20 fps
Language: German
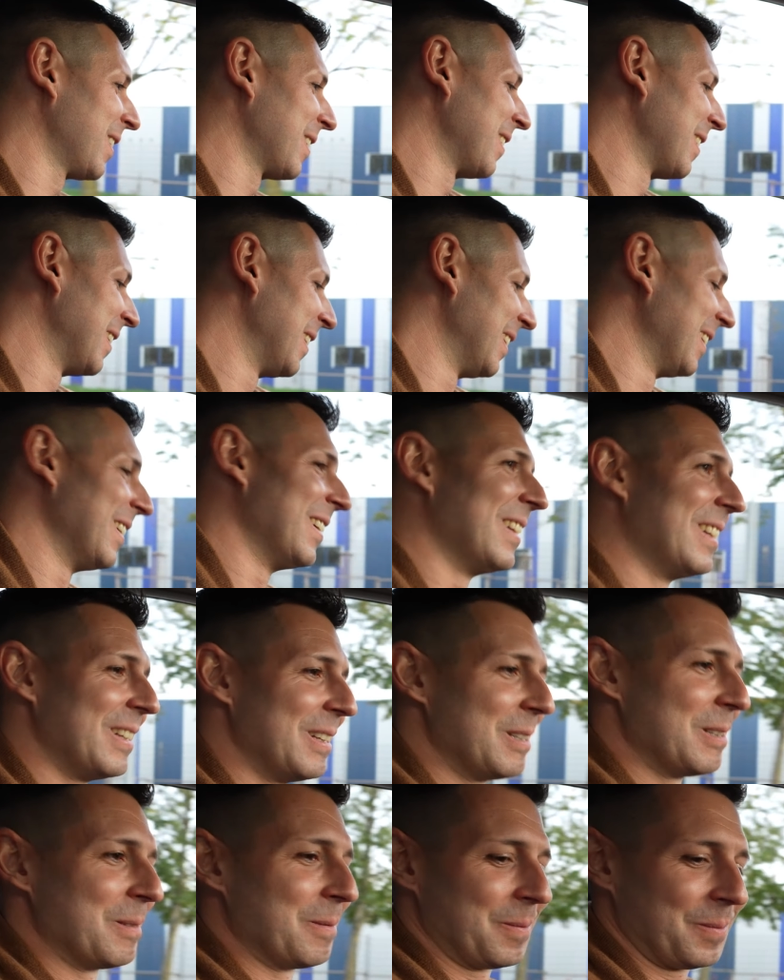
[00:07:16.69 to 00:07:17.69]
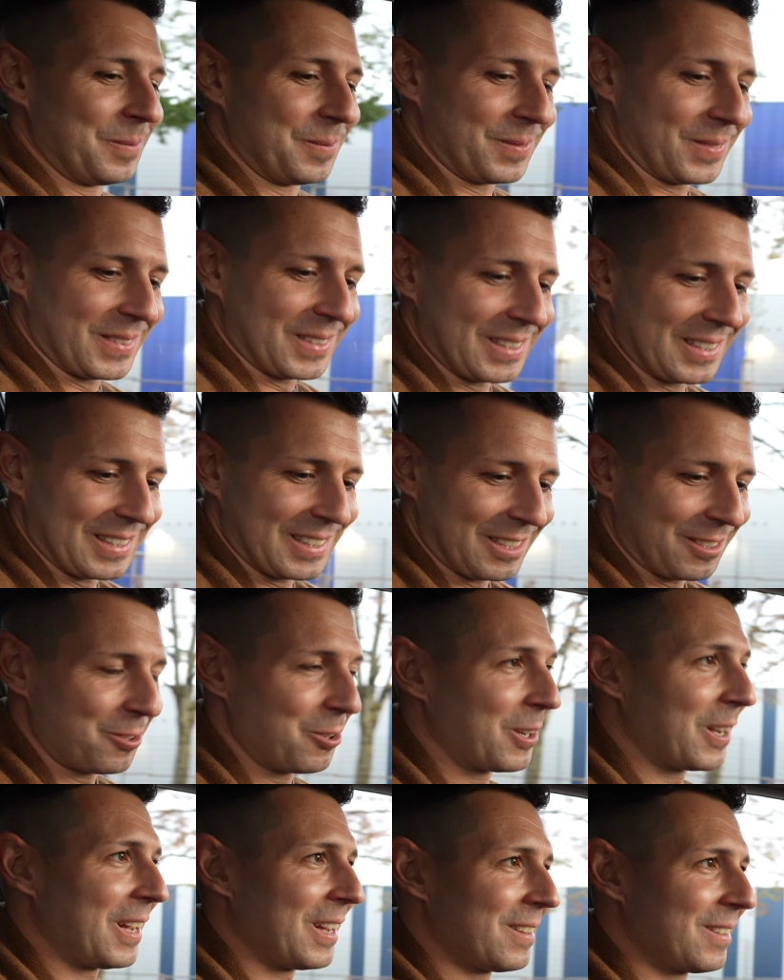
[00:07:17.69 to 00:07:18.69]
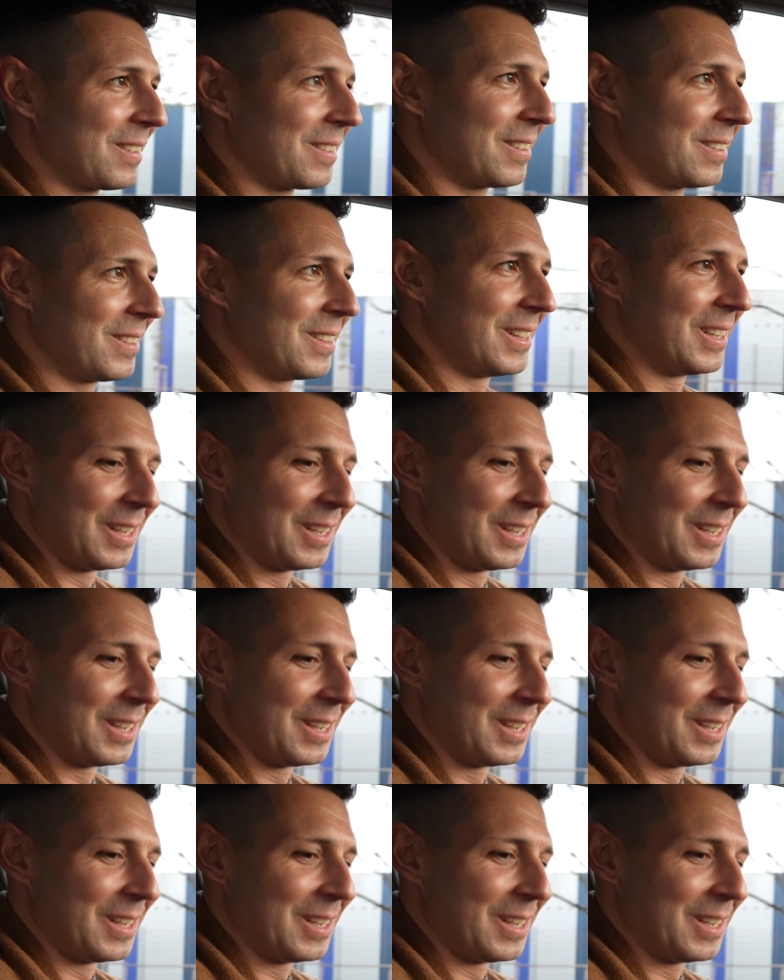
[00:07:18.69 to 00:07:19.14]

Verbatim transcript: Das kommt mir auch bekannt vor, ja. Das ist schon krass.